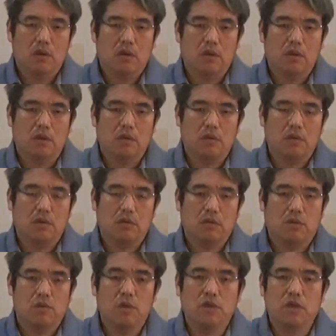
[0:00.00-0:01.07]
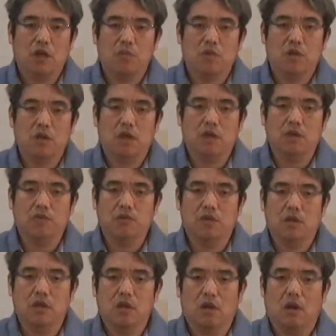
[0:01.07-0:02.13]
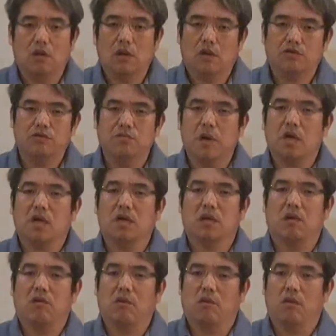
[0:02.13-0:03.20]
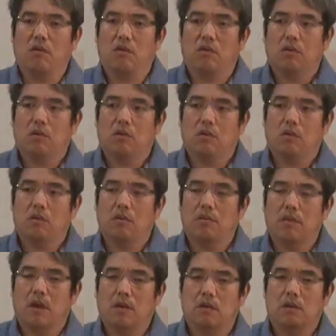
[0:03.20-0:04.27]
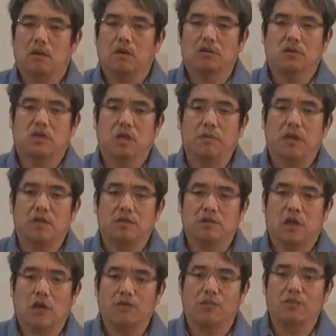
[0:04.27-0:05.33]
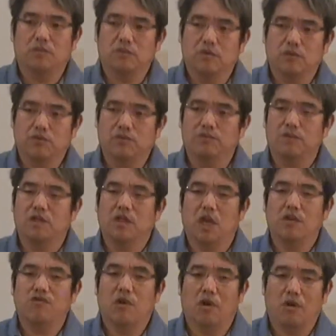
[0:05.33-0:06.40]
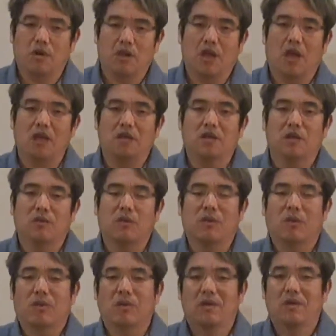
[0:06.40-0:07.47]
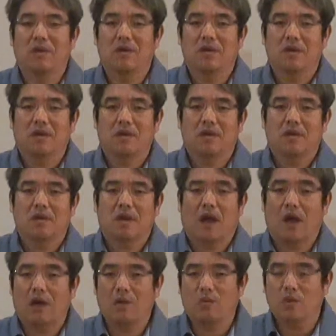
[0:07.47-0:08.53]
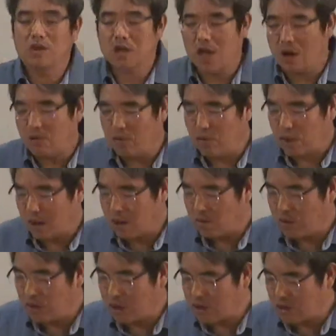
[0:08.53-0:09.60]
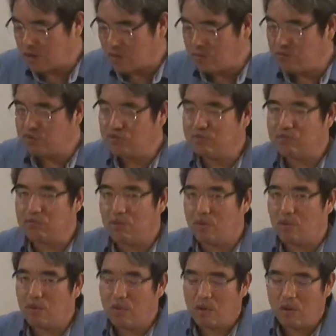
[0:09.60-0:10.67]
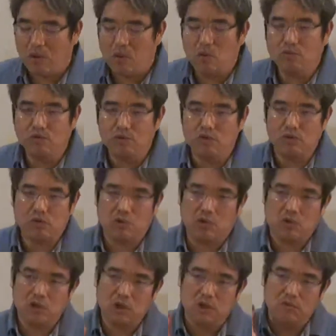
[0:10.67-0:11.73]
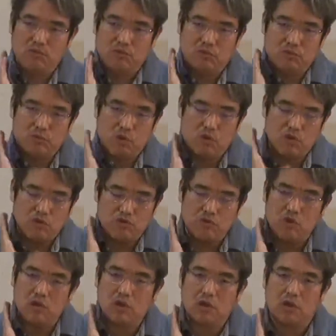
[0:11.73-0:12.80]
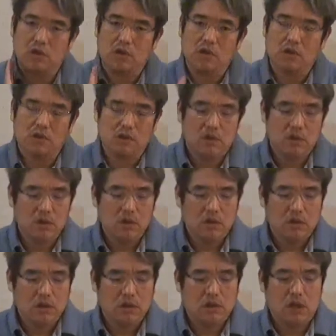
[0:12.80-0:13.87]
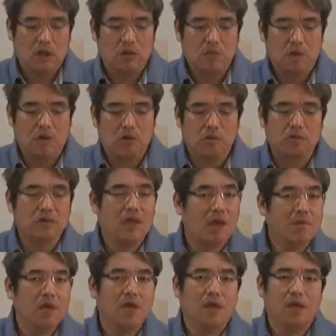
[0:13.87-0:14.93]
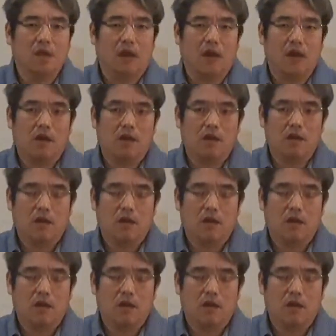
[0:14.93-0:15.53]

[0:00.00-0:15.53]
어, 동영상에 보니까 이분이 어, 아, 나숨 막힌다고 막 어, 제발 좀날좀 숨쉬게 해주려고 이렇게 하는데도 아랑곳지 않고 아랑곳하지 않고 무릎으로 한 5분 정도 이 무릎, 목을 눌러서 이 사람이 결국은 사망했다